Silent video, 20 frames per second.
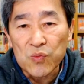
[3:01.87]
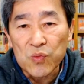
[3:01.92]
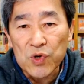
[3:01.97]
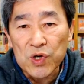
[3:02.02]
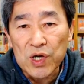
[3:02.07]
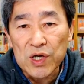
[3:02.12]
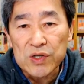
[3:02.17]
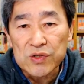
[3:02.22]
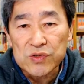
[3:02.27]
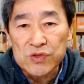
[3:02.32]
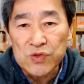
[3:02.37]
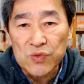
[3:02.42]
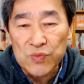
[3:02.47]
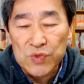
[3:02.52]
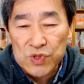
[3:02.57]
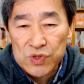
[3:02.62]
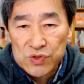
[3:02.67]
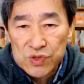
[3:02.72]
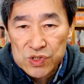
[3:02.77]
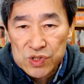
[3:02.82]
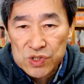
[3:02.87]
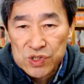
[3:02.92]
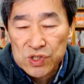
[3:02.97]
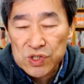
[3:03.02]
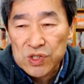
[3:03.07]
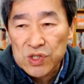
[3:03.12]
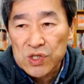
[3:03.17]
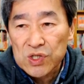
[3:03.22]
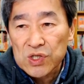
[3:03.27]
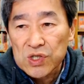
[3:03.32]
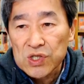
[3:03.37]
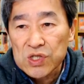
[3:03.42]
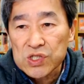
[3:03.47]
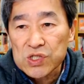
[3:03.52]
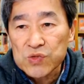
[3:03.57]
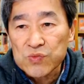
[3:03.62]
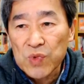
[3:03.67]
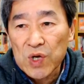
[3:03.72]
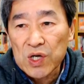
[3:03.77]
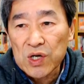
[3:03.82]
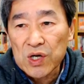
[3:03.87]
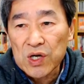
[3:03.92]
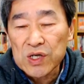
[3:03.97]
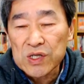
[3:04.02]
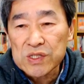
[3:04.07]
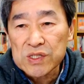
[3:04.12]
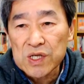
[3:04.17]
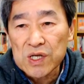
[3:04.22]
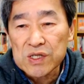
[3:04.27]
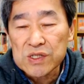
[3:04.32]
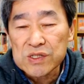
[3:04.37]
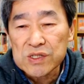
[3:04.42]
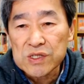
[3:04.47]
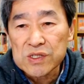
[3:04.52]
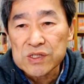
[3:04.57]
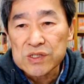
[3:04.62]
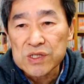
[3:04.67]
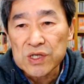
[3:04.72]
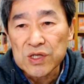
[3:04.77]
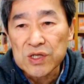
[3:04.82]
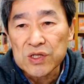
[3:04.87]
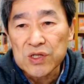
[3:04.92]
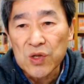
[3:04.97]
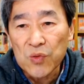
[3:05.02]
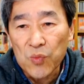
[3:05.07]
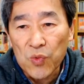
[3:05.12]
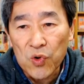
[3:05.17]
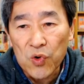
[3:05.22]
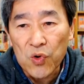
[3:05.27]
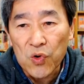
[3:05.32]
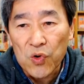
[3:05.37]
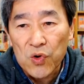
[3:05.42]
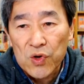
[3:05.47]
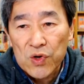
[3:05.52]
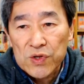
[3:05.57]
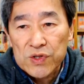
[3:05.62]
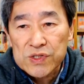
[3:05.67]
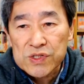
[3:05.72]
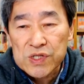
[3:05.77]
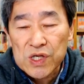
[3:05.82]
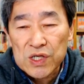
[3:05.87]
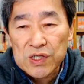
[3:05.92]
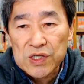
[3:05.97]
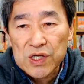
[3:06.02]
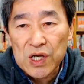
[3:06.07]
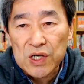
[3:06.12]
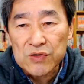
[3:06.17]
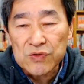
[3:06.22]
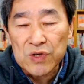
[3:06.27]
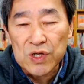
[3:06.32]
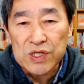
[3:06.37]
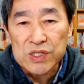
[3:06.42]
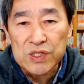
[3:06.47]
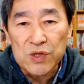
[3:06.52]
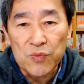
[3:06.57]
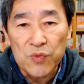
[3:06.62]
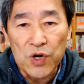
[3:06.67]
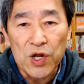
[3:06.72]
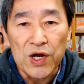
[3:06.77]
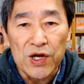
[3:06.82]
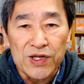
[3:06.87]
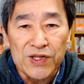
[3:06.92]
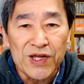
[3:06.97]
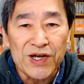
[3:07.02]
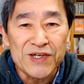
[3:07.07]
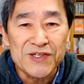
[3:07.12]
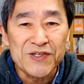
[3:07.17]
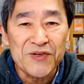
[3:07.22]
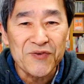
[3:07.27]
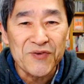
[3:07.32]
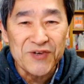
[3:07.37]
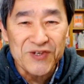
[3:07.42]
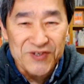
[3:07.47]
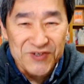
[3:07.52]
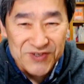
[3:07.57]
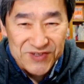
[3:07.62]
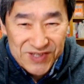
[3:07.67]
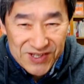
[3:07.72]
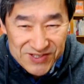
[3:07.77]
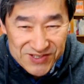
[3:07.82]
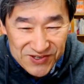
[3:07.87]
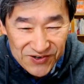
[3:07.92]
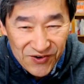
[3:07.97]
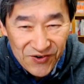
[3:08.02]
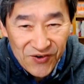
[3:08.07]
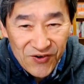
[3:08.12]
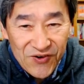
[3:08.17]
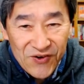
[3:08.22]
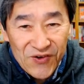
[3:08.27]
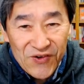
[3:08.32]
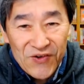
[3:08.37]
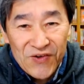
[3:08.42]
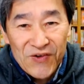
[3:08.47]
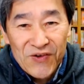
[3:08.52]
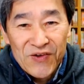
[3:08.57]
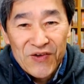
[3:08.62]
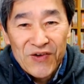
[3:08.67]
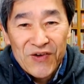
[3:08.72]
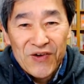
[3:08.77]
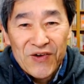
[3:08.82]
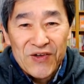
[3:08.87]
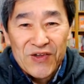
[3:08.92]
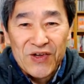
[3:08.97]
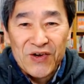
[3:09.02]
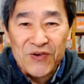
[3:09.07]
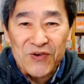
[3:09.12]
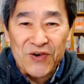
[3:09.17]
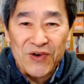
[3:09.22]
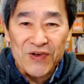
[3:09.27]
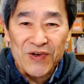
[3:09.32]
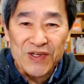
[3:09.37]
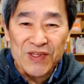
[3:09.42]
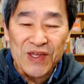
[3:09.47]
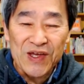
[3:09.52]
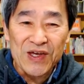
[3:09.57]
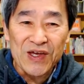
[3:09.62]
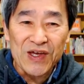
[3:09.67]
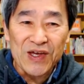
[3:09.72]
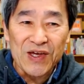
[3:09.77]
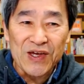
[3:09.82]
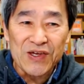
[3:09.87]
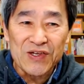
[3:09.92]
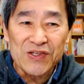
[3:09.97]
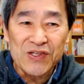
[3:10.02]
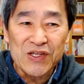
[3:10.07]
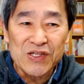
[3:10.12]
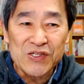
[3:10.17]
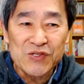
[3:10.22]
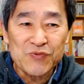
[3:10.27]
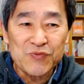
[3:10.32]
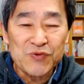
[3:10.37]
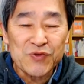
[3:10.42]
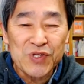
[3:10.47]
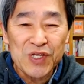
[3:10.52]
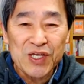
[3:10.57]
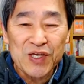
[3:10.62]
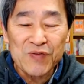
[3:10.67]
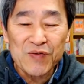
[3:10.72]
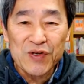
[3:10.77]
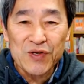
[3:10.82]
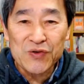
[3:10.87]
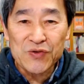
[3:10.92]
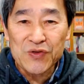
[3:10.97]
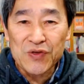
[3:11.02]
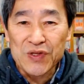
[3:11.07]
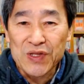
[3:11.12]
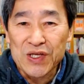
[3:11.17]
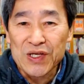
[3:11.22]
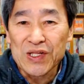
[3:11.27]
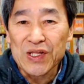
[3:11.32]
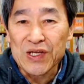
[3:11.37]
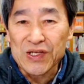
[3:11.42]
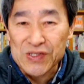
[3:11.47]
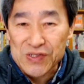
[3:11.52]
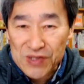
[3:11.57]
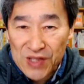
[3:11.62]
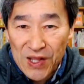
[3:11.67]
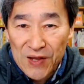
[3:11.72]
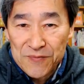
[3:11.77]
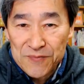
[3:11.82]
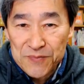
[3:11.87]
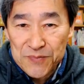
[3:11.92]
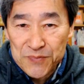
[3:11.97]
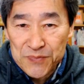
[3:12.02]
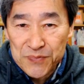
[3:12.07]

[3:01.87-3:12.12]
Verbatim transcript: もらえる人もいるし、1万回再生されても1000円ぐらいしかもらえない人もいるんですよ。これはね、で、自分で決めることはできないんですね。